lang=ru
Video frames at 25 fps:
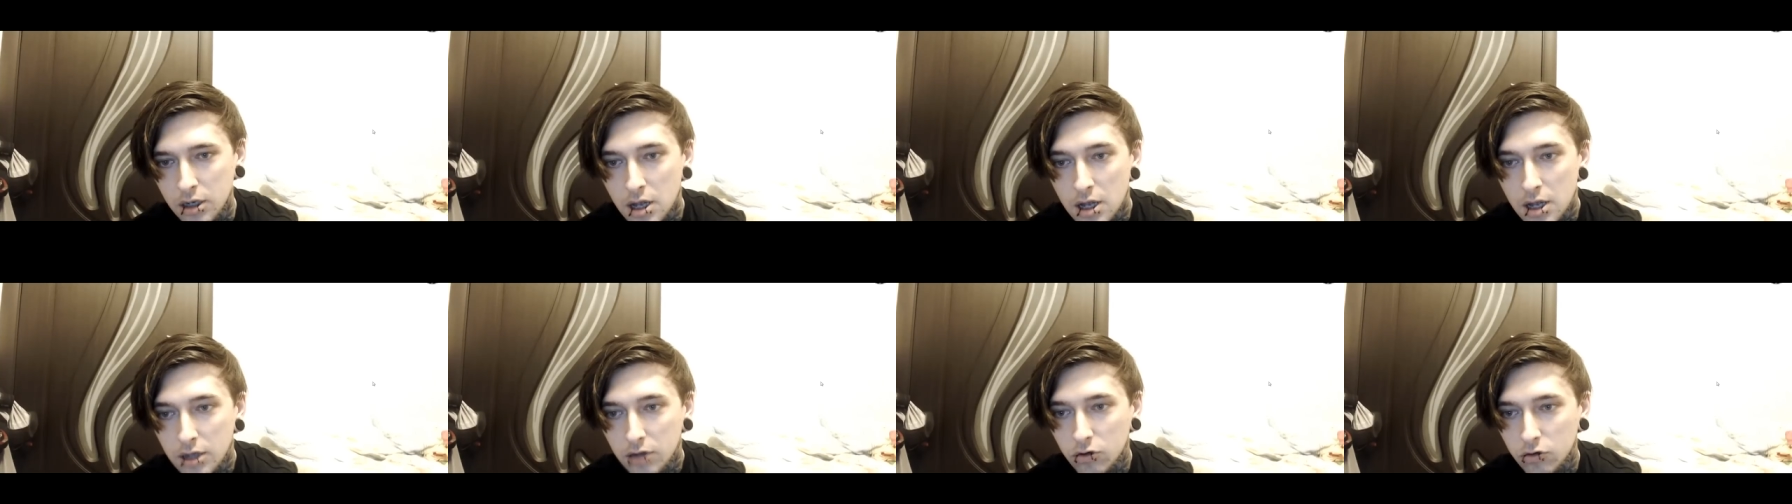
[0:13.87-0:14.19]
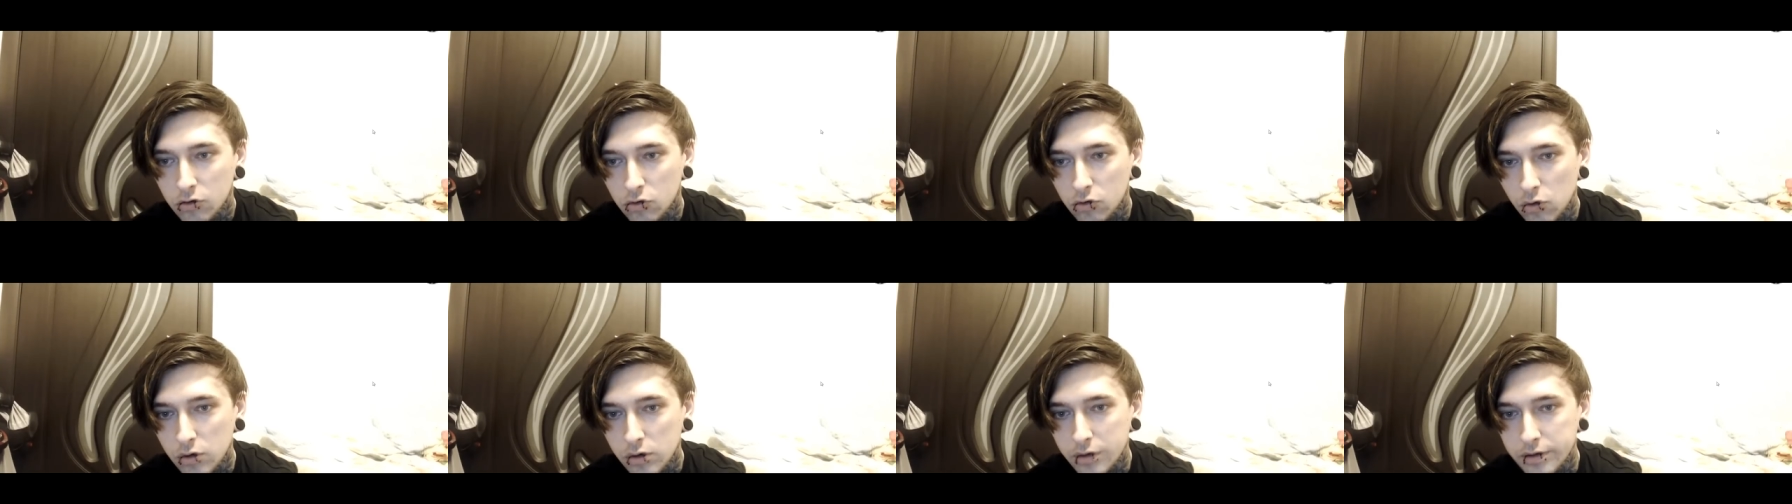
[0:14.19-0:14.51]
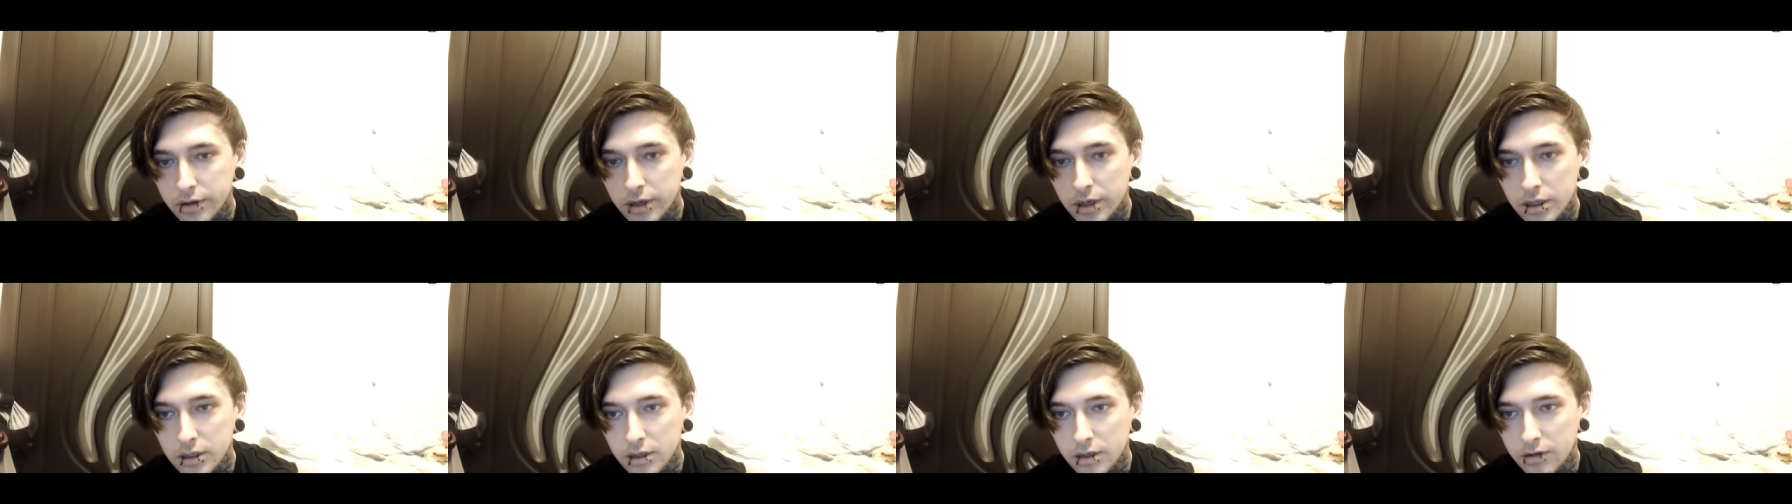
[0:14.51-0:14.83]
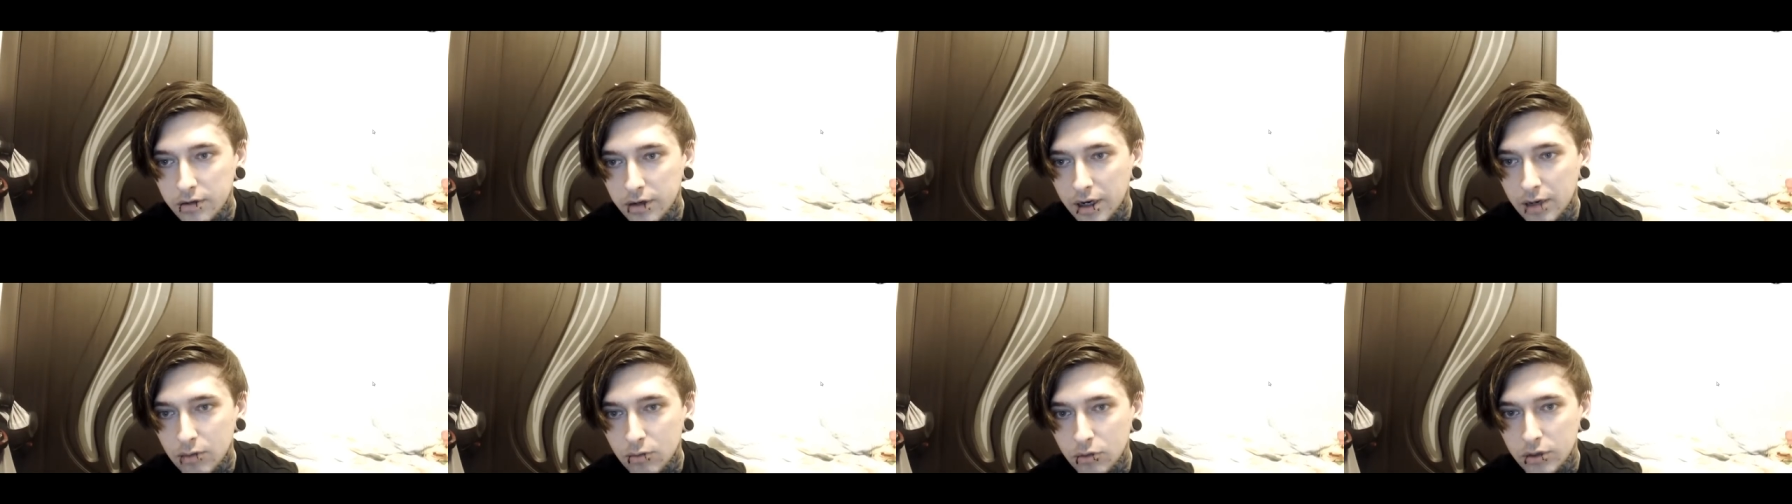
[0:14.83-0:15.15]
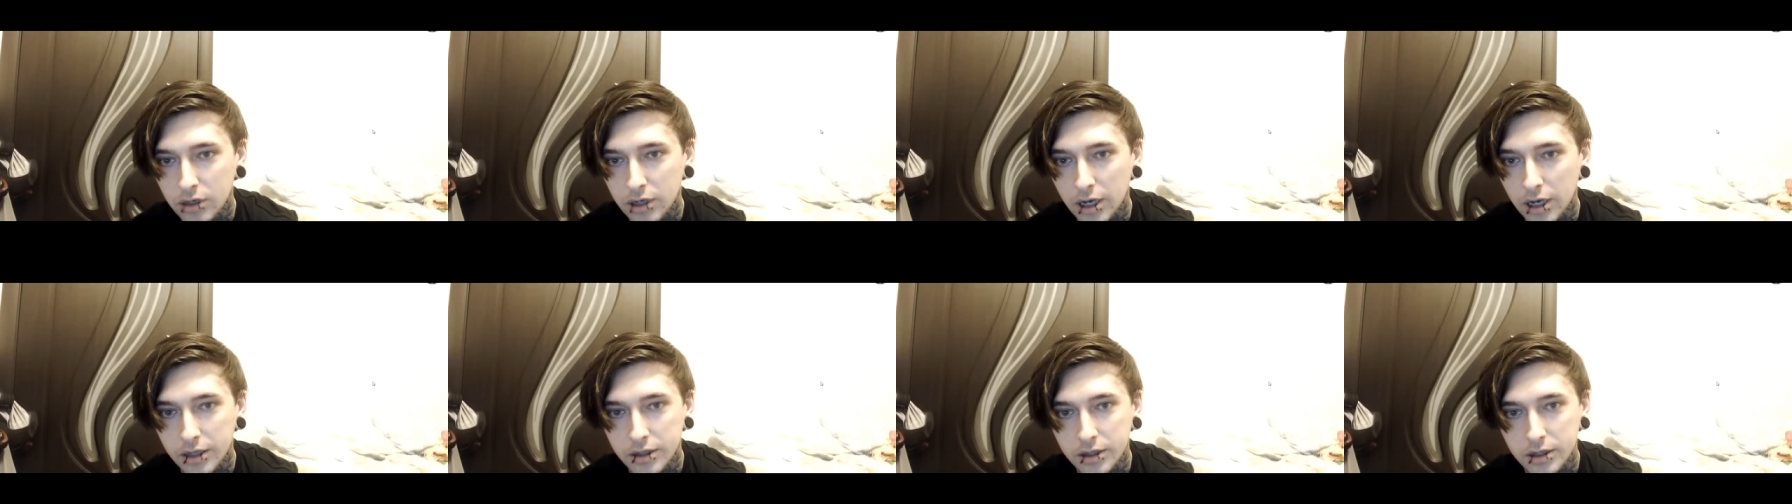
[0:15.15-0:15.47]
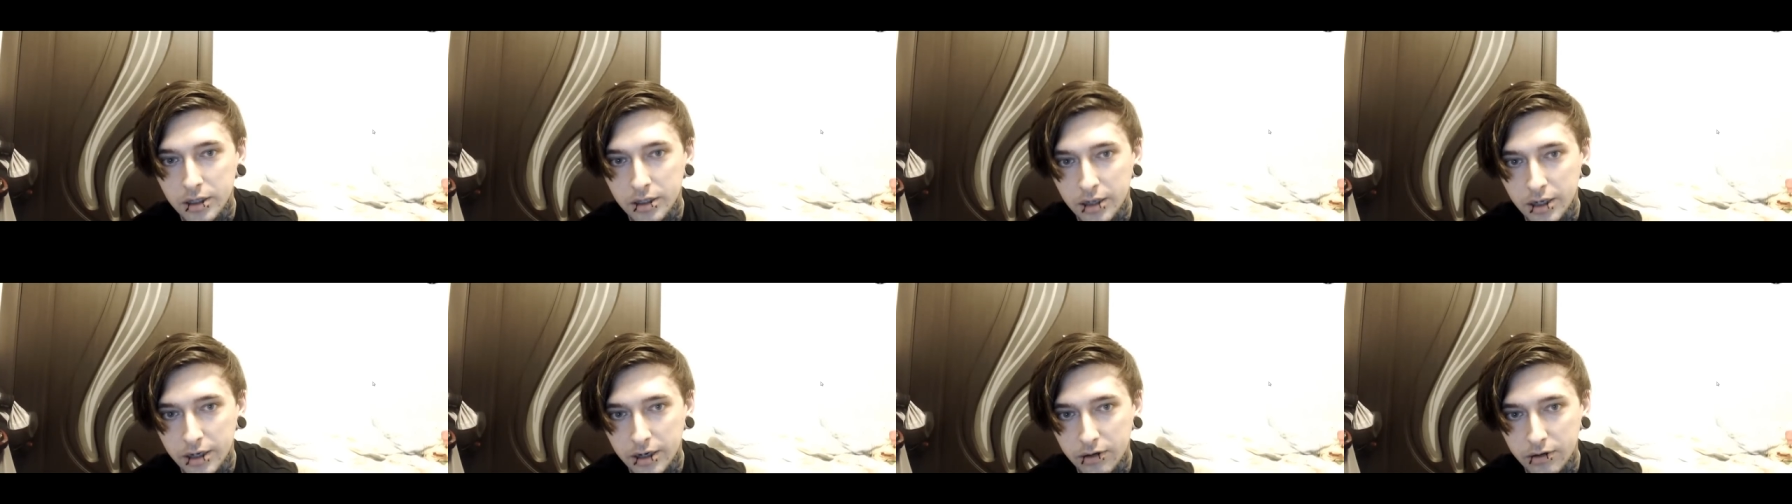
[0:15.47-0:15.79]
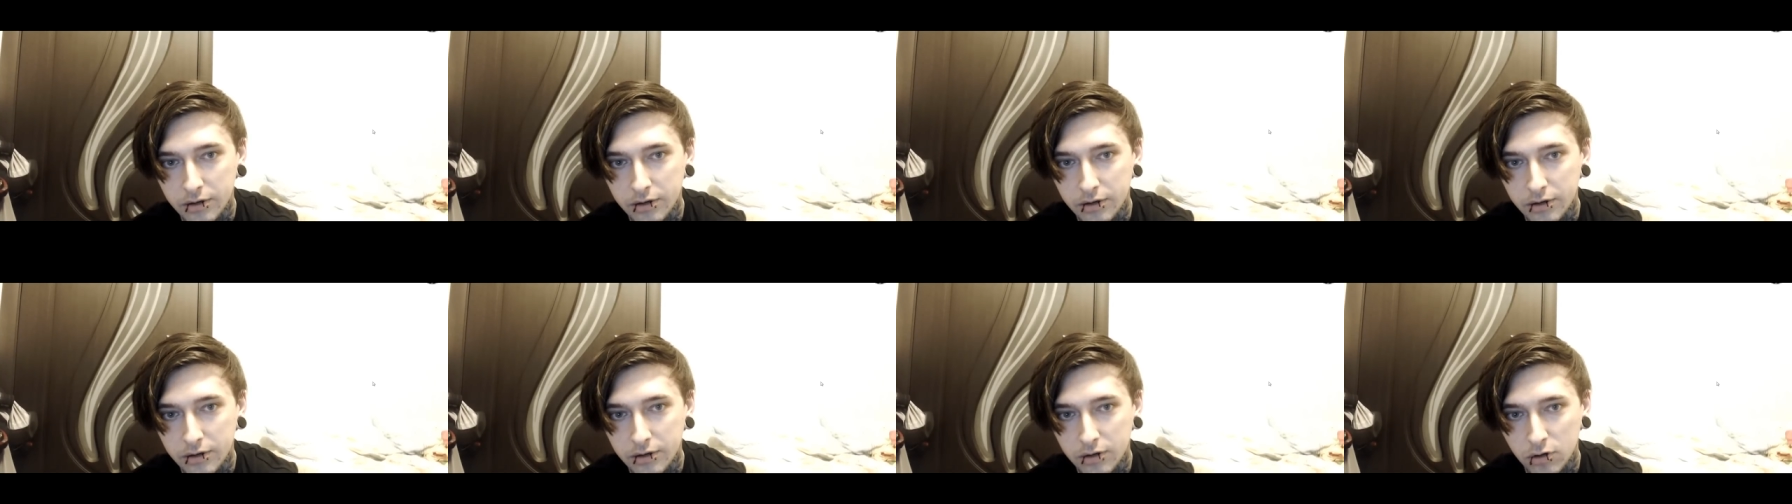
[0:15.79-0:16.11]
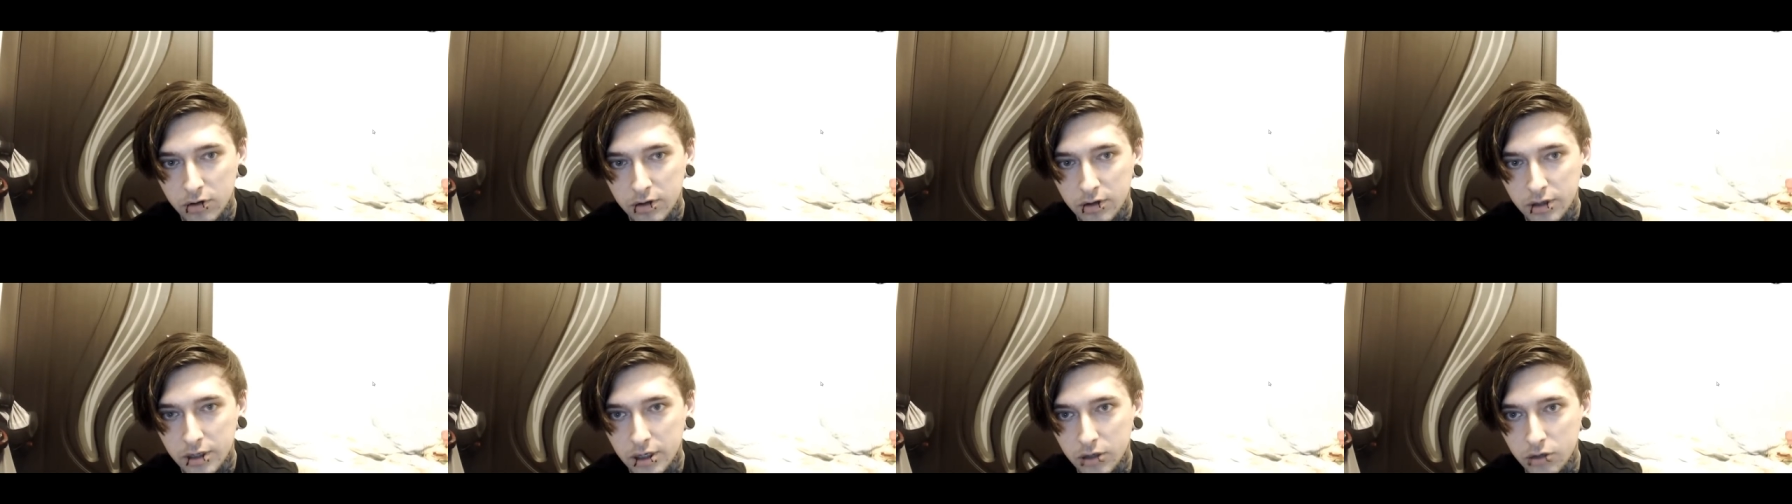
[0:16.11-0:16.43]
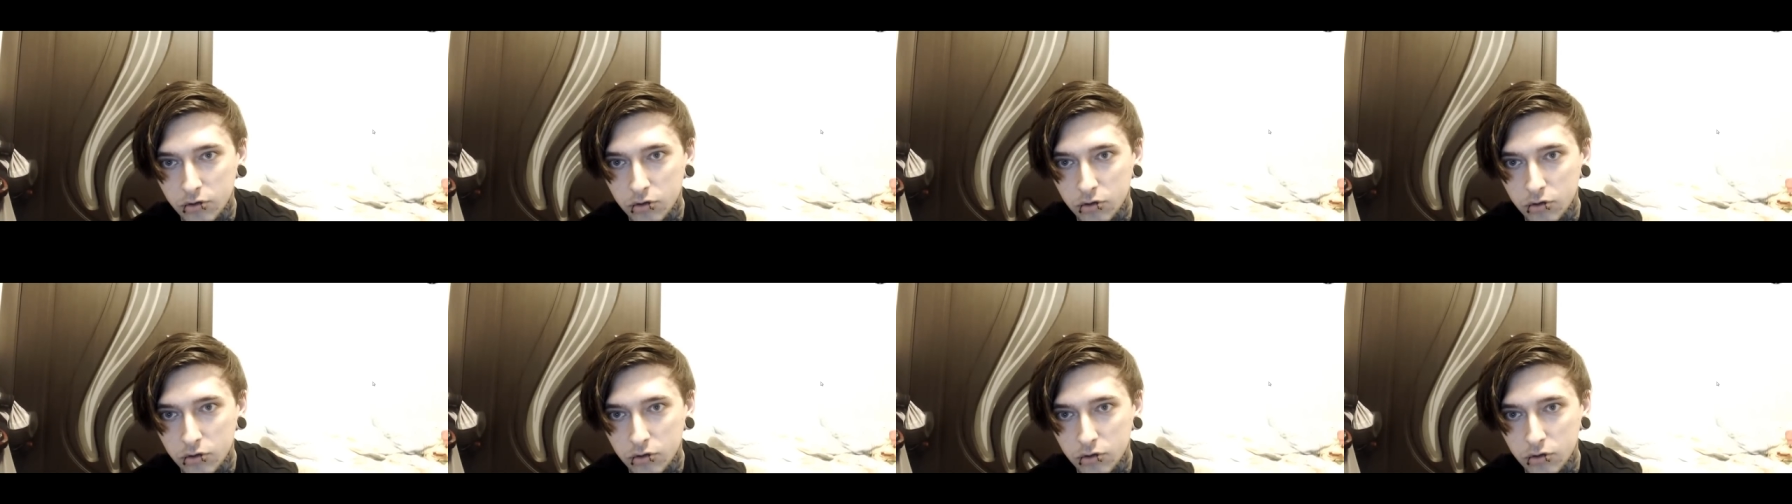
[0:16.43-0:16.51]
Но с другой стороны, если кому-то не нравился, они просто нахуй